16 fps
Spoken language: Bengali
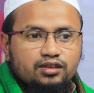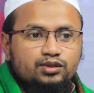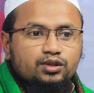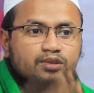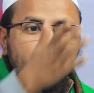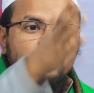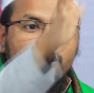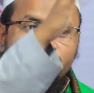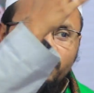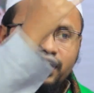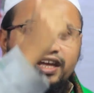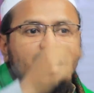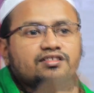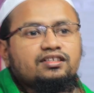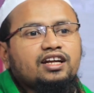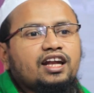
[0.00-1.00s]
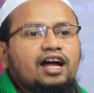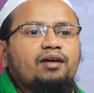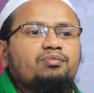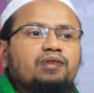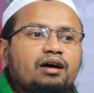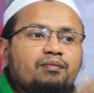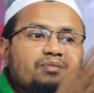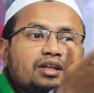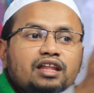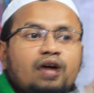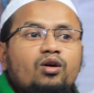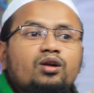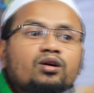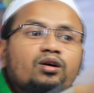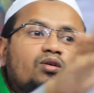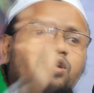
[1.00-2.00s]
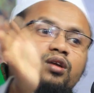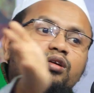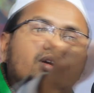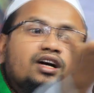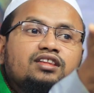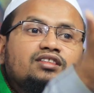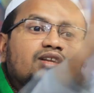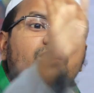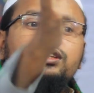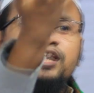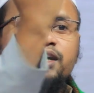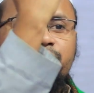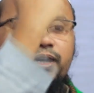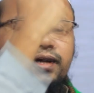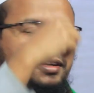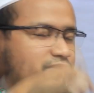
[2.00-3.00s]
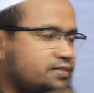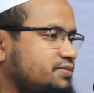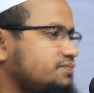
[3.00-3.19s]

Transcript: শুধু ধর্মের ক্ষেত্রে না আপনি আপনার অন্য অন্য ক্ষেত্রেও দেখবেন